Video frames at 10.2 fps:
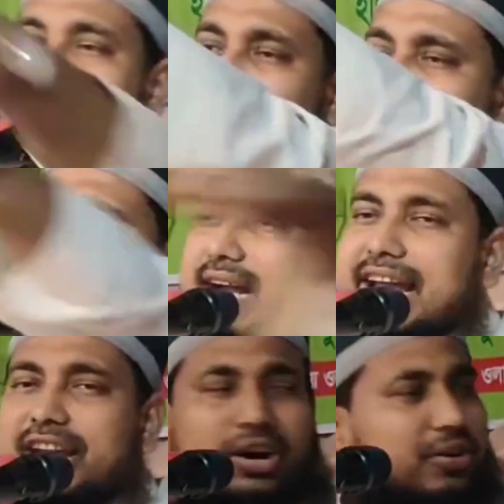কথা বলেন না
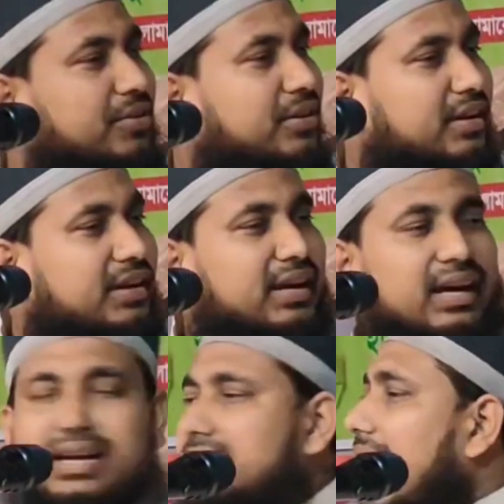কেন
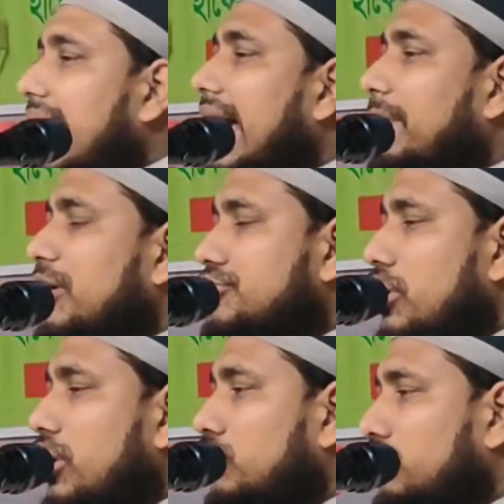সারা
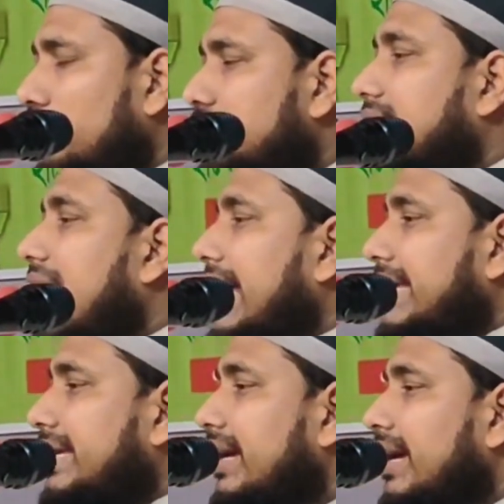বছর নুডলস খায়